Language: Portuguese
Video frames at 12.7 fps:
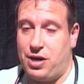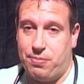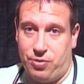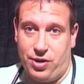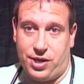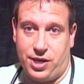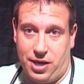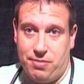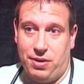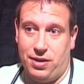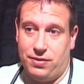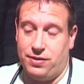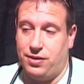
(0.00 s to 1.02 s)
dar apoio aqui a
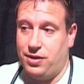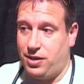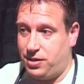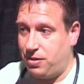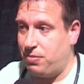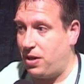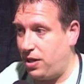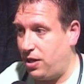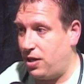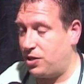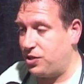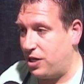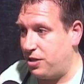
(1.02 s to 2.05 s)
Minde e também
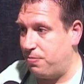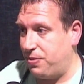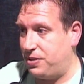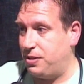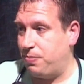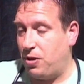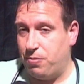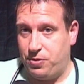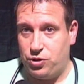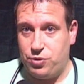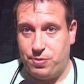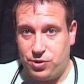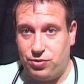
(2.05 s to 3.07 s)
à estrada principal ao Pedro
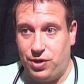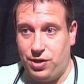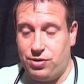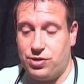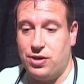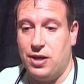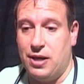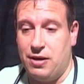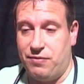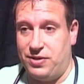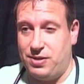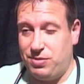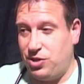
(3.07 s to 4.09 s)
dos Pastorinhos.
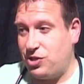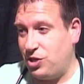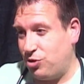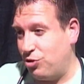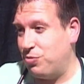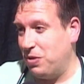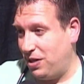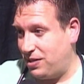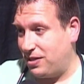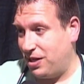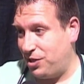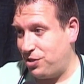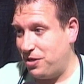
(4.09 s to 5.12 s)
Fazemos isto desde
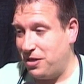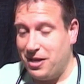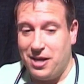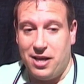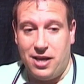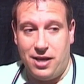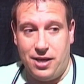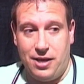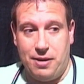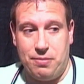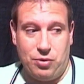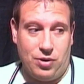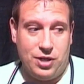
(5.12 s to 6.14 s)
2006. Uh,
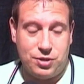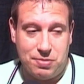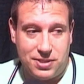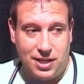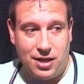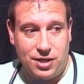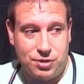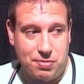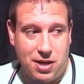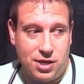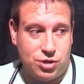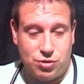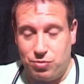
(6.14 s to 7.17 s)
eh, bom, as mazelas
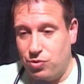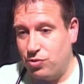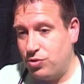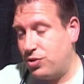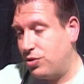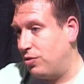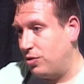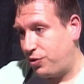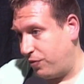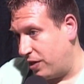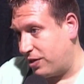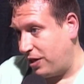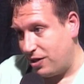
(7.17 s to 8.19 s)
mais comuns são as
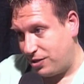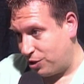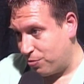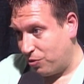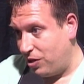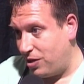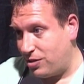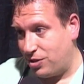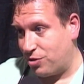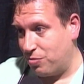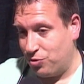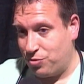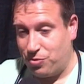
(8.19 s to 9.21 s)
flictenas, as bolhas,
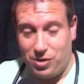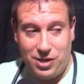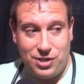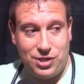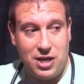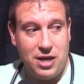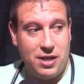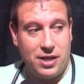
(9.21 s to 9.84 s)
as comuns bolhas,